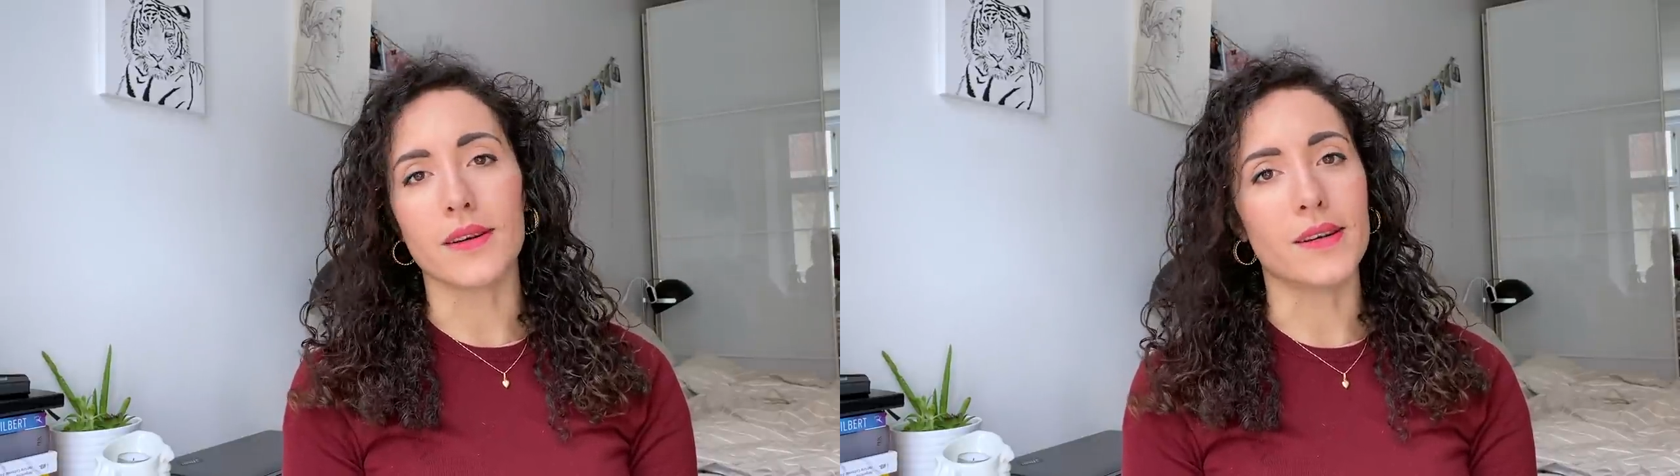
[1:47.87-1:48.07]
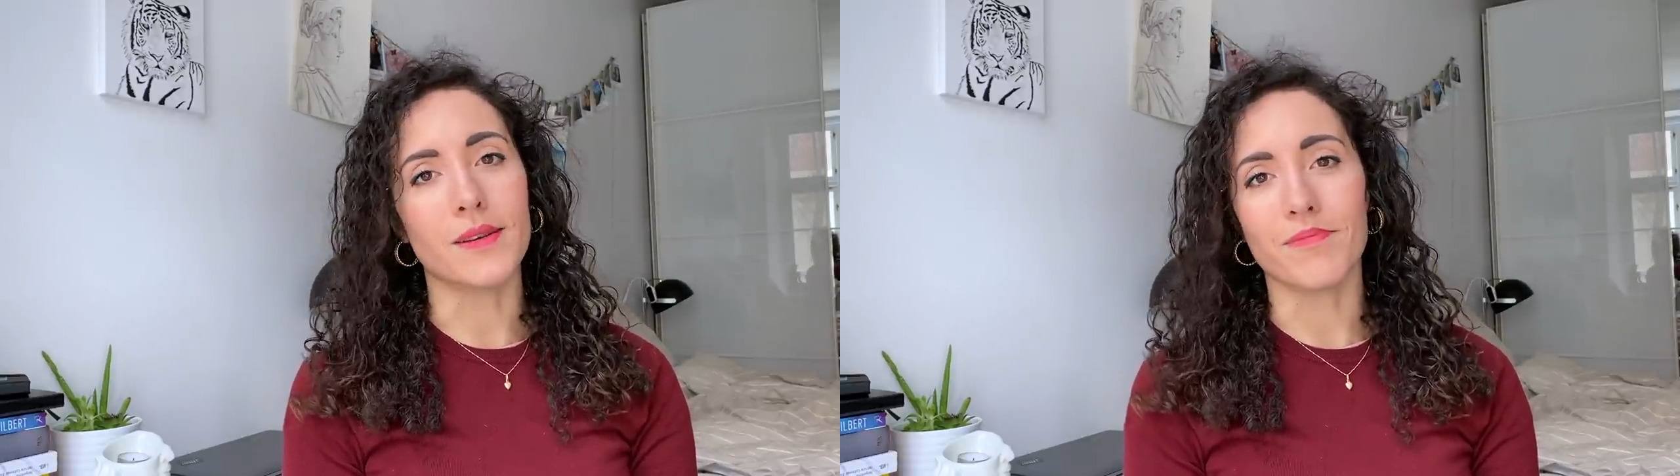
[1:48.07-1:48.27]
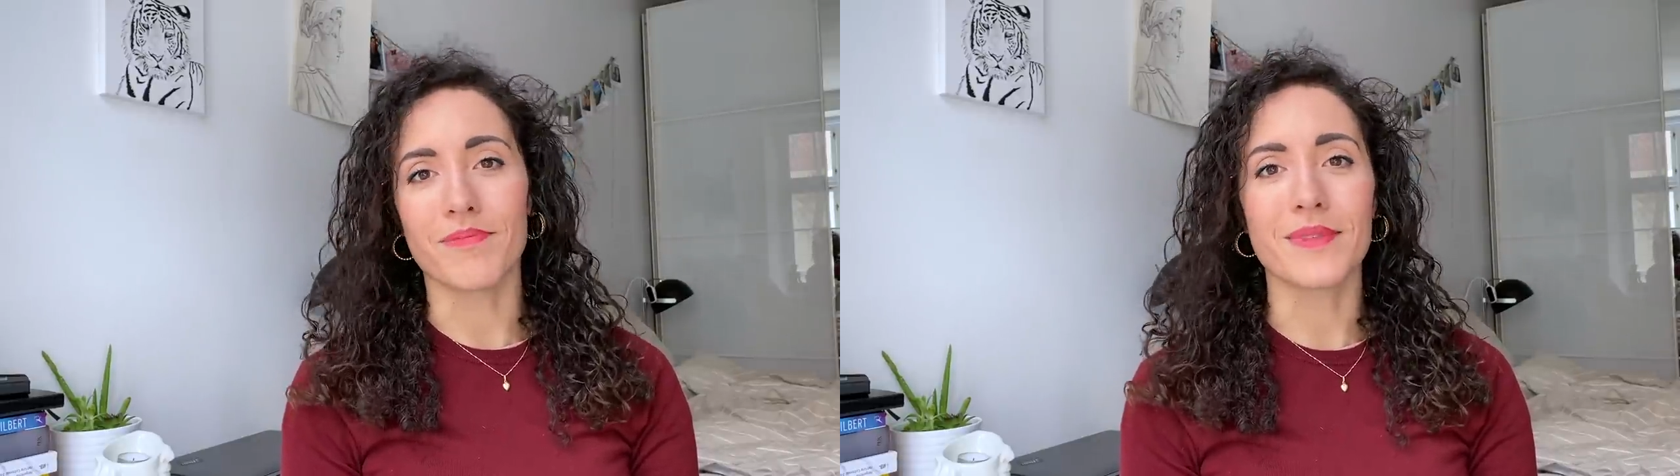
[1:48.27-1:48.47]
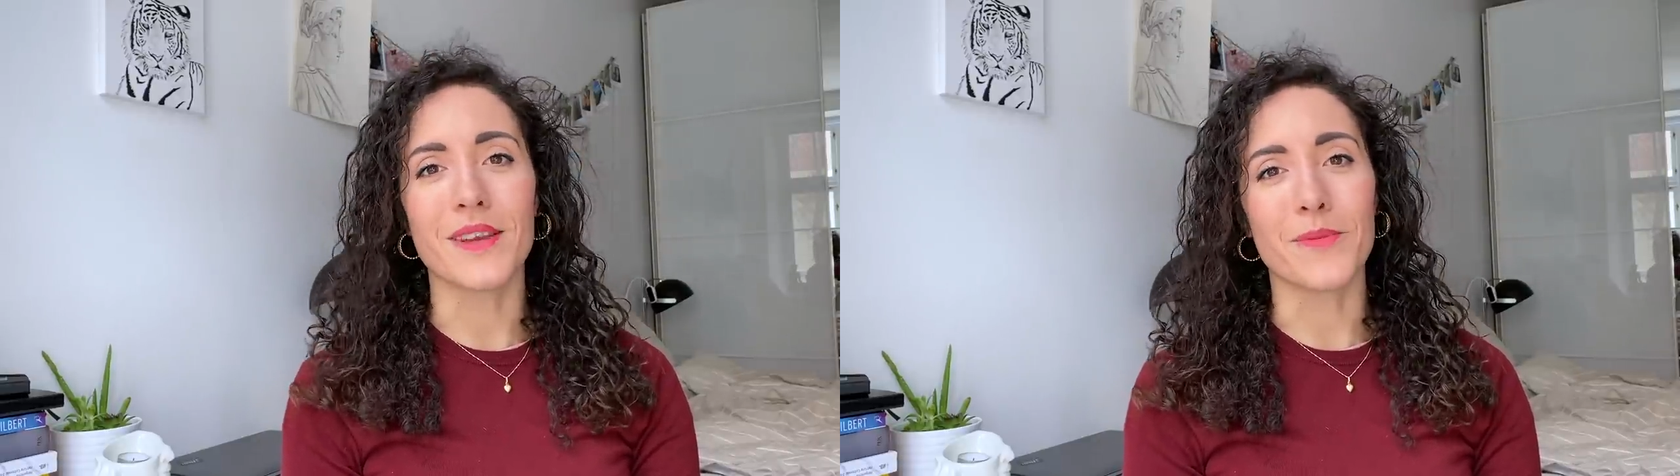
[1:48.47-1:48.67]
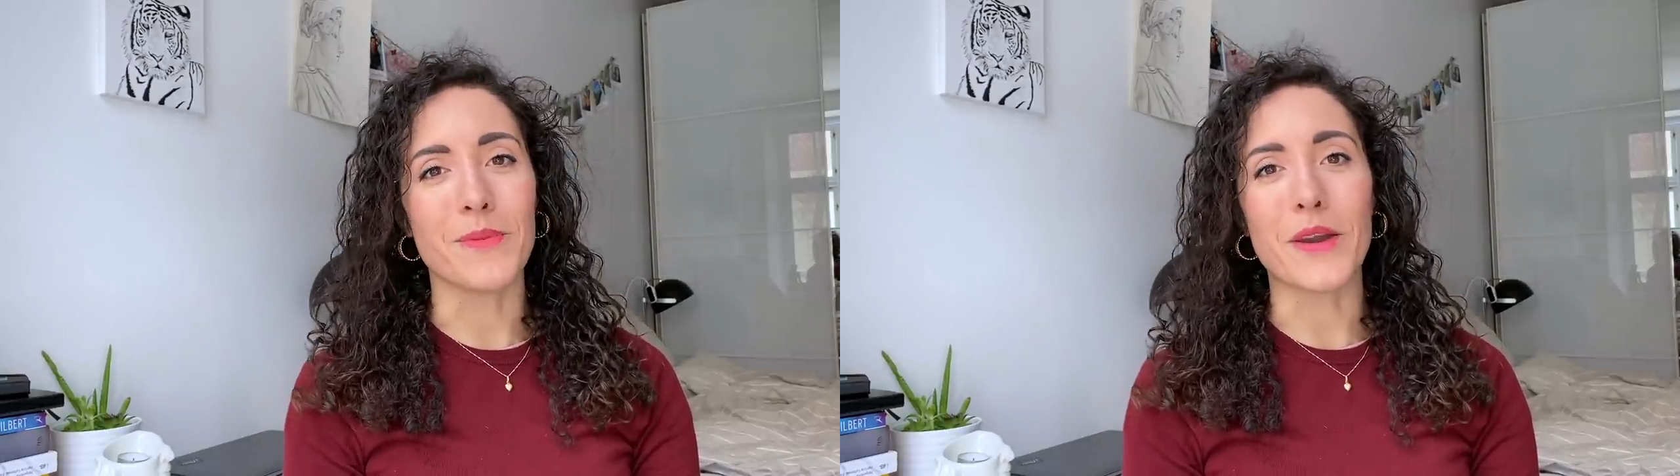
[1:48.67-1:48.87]
eh,
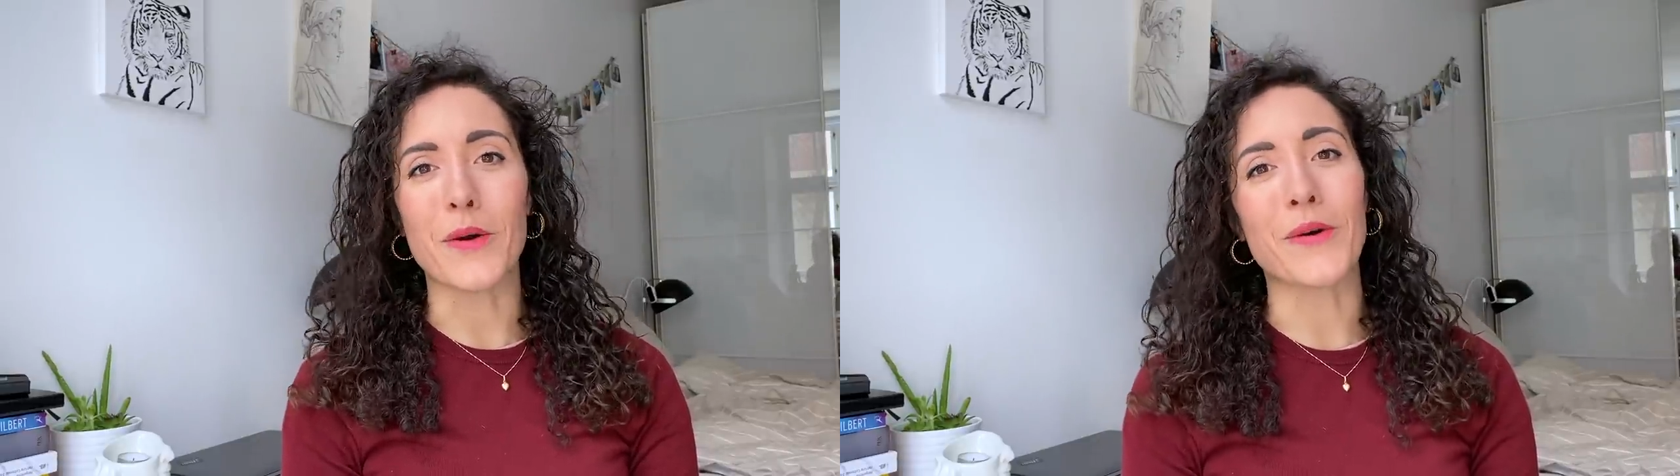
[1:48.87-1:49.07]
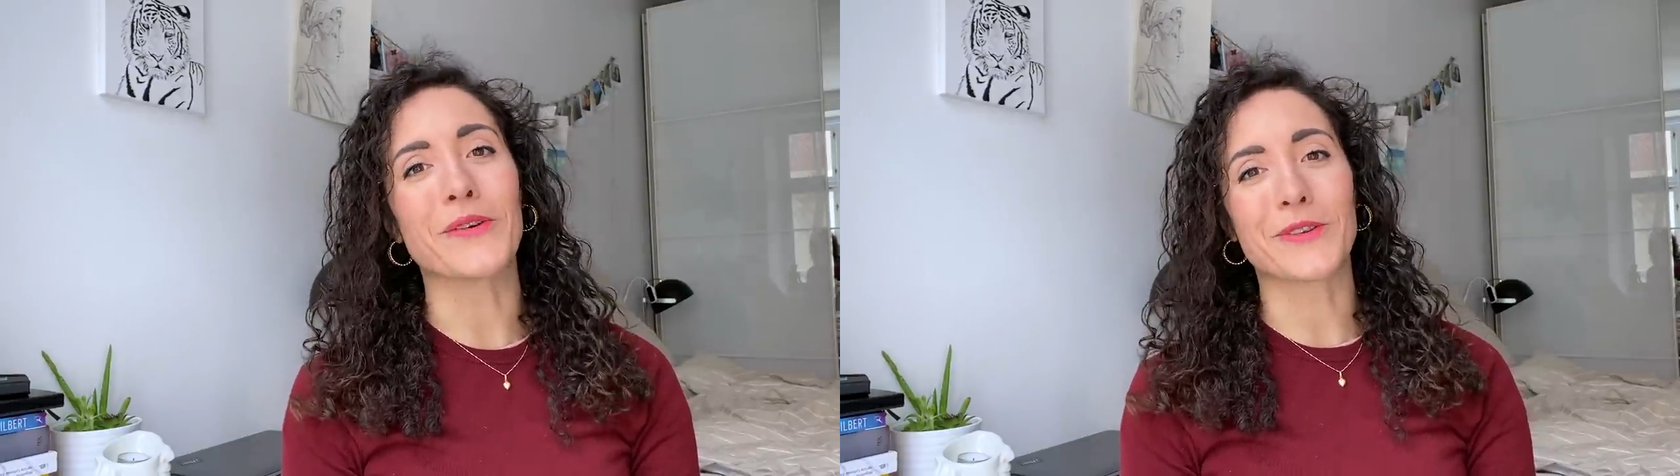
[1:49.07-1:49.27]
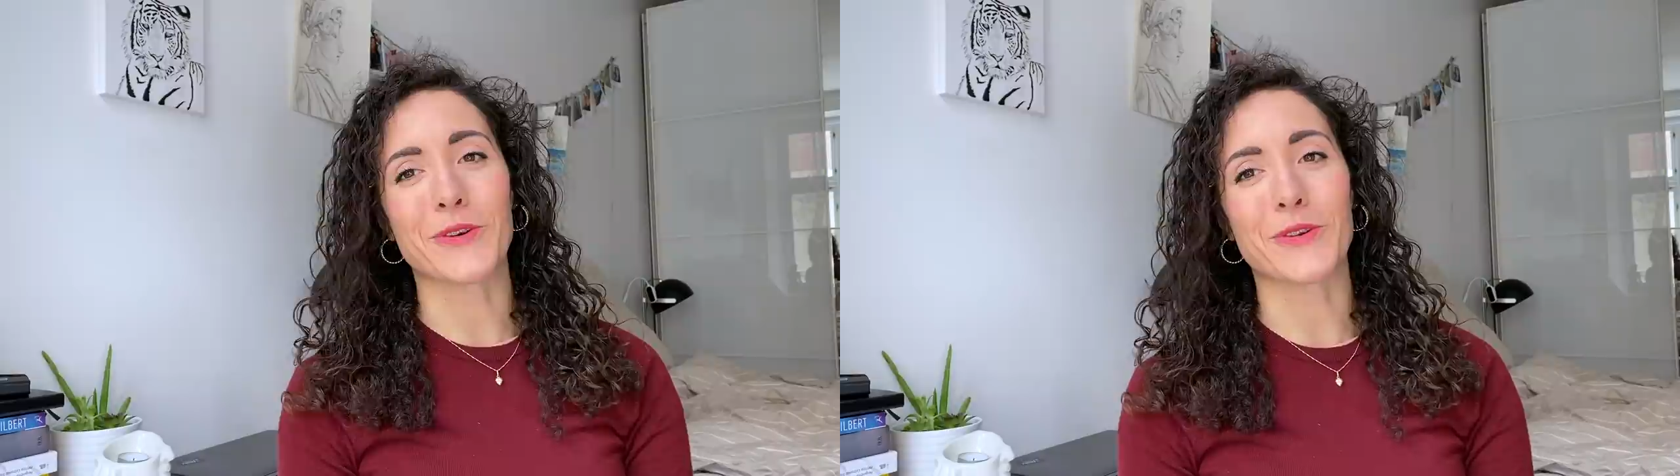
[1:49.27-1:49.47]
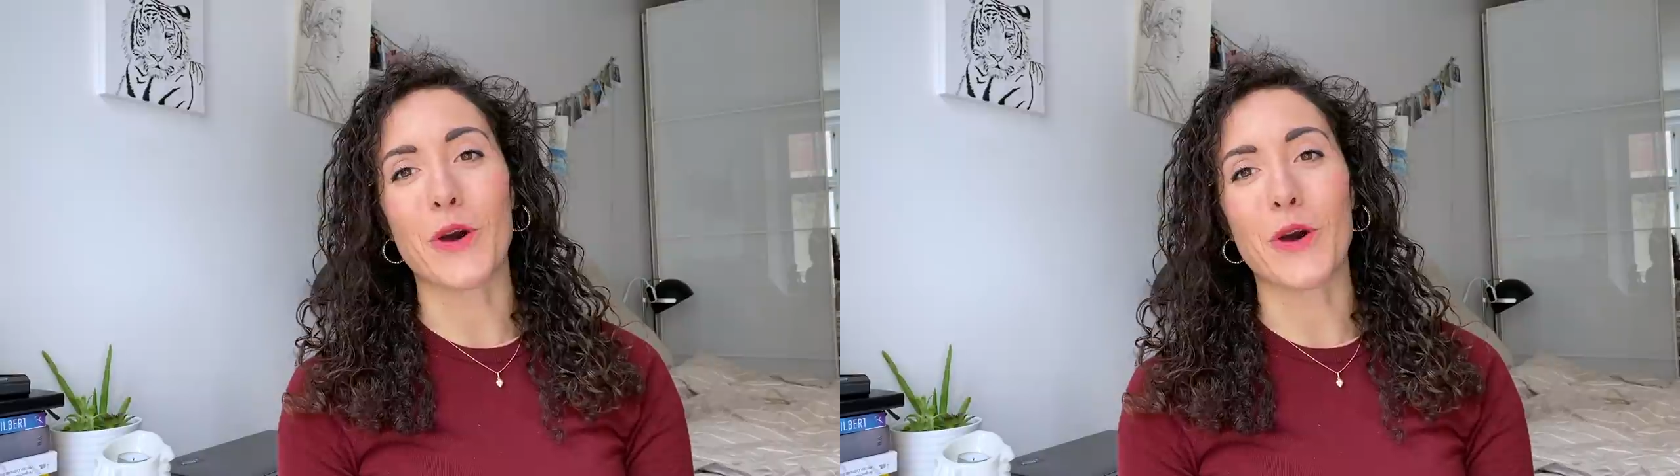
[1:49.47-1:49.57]
mi conosco,